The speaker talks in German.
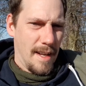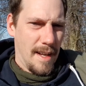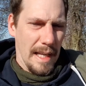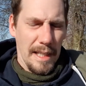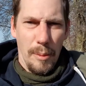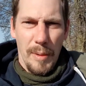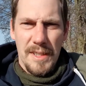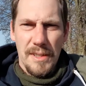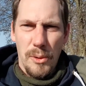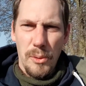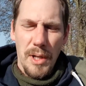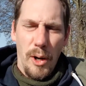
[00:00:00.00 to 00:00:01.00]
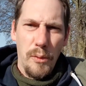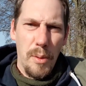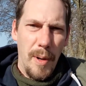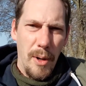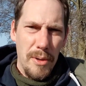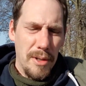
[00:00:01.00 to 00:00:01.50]
Ich habe jetzt die Routen
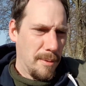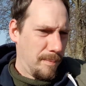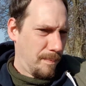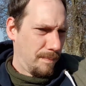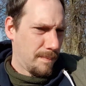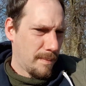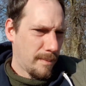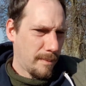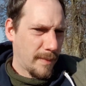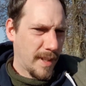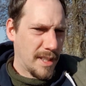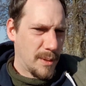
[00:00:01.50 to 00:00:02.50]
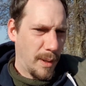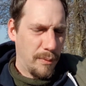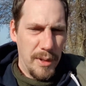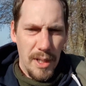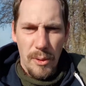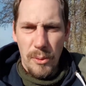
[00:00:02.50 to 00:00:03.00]
aufgebaut. Zwei
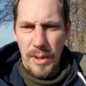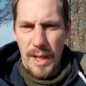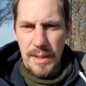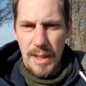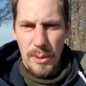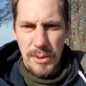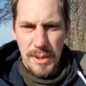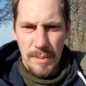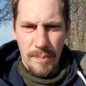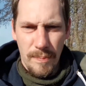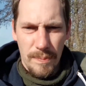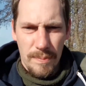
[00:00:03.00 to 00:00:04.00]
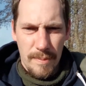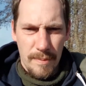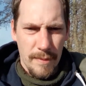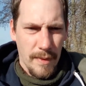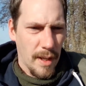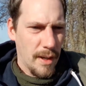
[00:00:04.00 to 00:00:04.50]
viele Routen halt draußen.
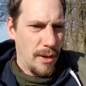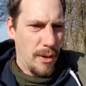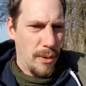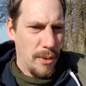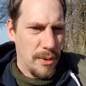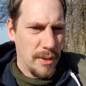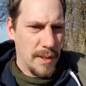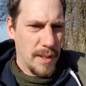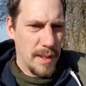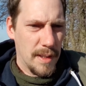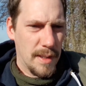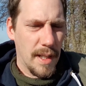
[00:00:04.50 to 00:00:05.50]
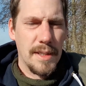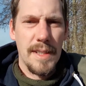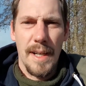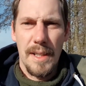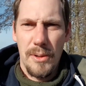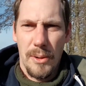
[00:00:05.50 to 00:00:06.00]
Und dann
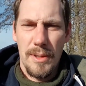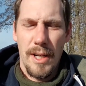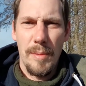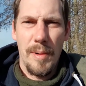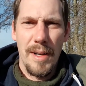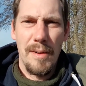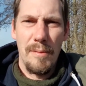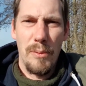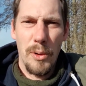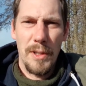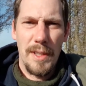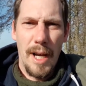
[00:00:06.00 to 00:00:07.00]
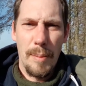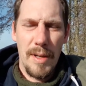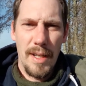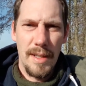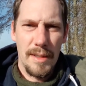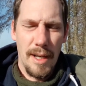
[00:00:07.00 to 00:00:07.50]
zeige ich euch gleich mal, wo ich die
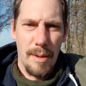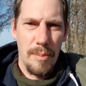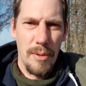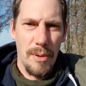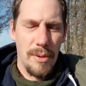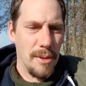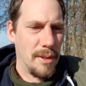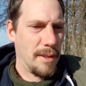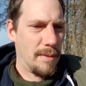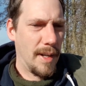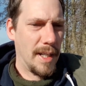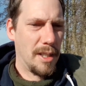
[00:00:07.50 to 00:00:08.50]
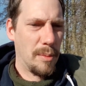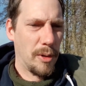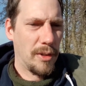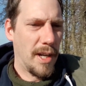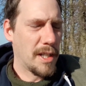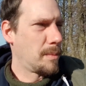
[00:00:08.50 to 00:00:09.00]
abgelegt habe. Und wenn ich eine
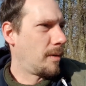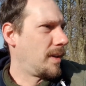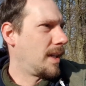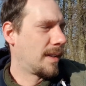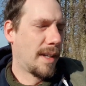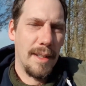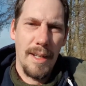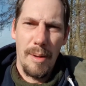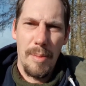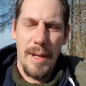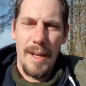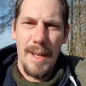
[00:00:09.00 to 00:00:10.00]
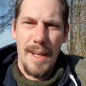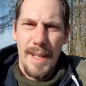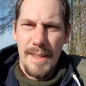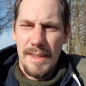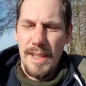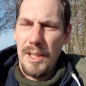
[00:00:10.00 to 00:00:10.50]
Montage mal wieder drin habe,
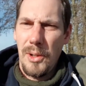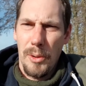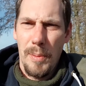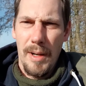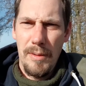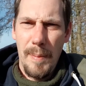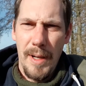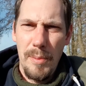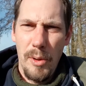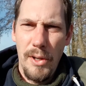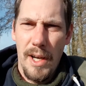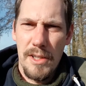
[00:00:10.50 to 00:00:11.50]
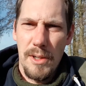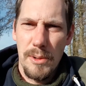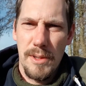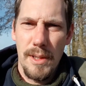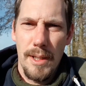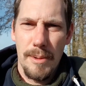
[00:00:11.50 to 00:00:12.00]
zeige ich euch mal, wie meine Montage
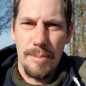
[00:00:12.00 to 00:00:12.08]
aussieht.